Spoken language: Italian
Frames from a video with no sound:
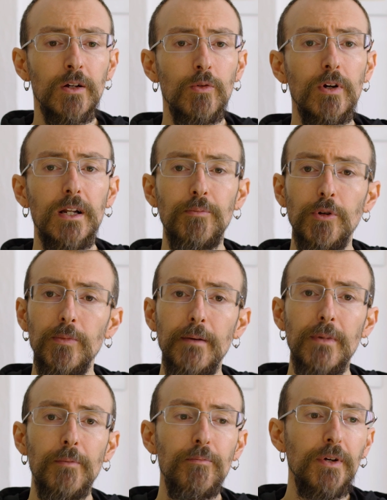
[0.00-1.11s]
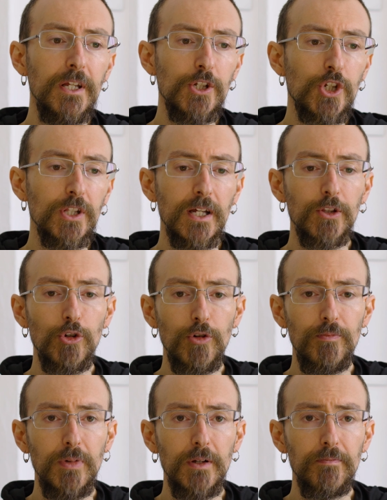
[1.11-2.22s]
Qual è il problema? Bridge di
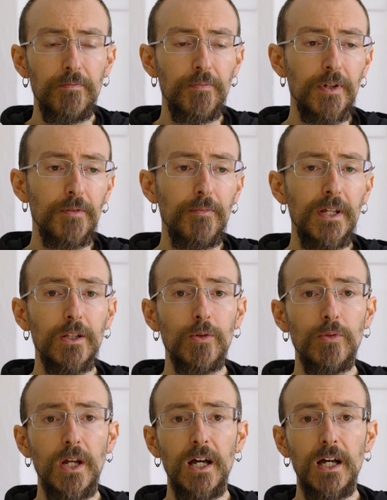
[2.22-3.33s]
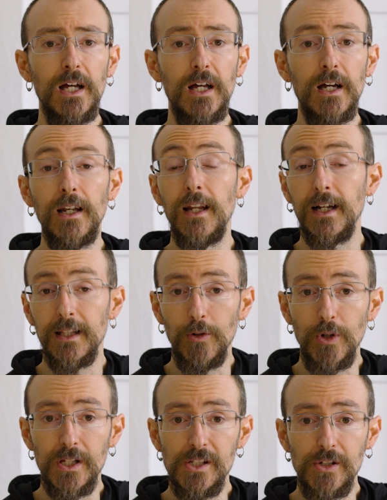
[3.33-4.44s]
Adobe permette una, la
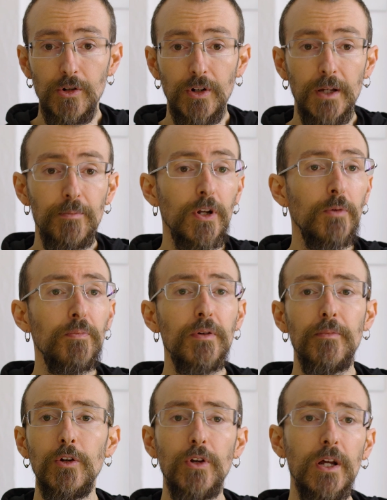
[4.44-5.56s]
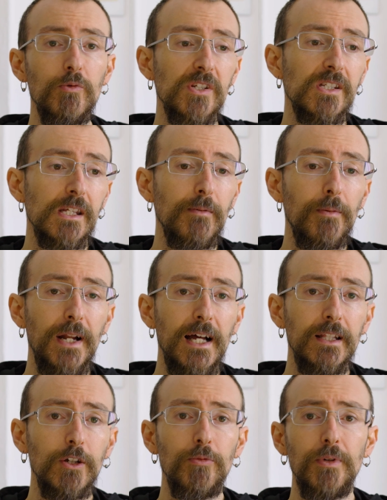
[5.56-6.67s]
catalogazione, però per me non è un sistema
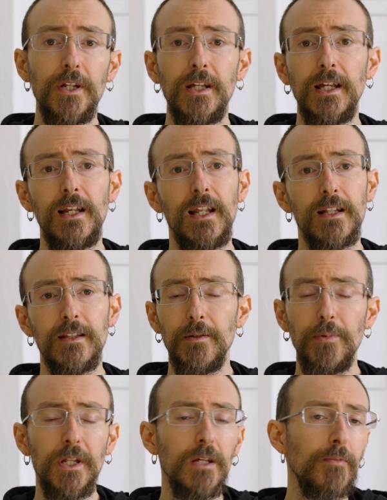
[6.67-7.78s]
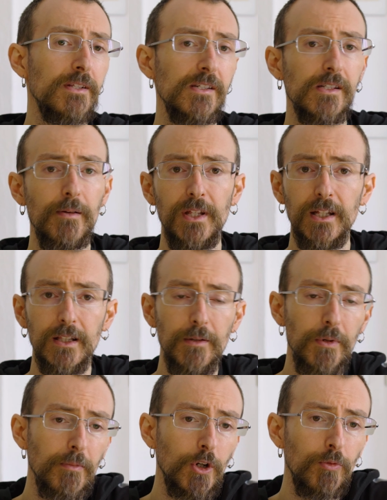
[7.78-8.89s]
pratico perché l'anteprima, il sistema di
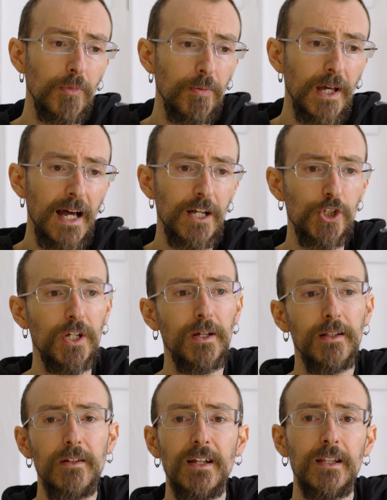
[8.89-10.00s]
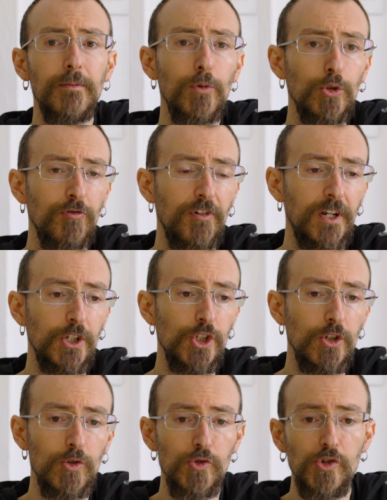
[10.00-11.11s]
anteprime non mi piace, diventa molto
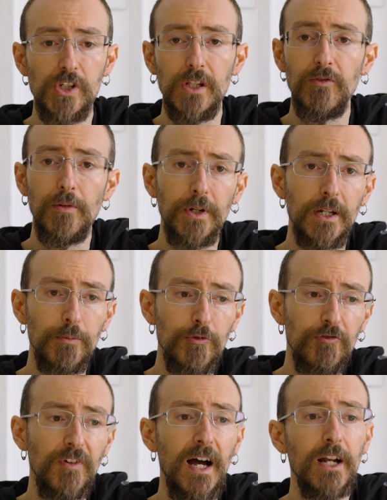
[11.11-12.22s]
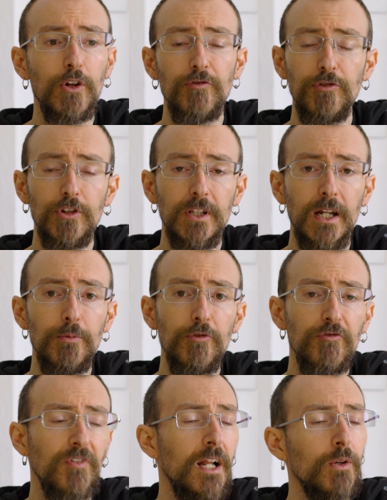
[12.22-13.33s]
farraginoso se devo aprire più file, confrontare più
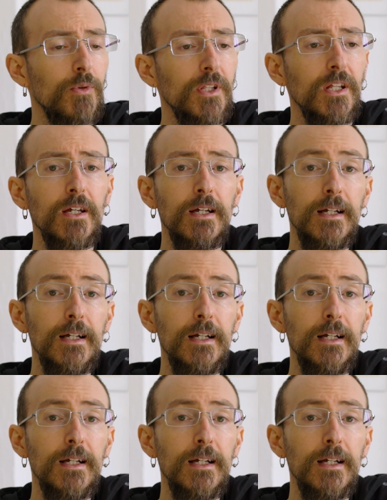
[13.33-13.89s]
file, quindi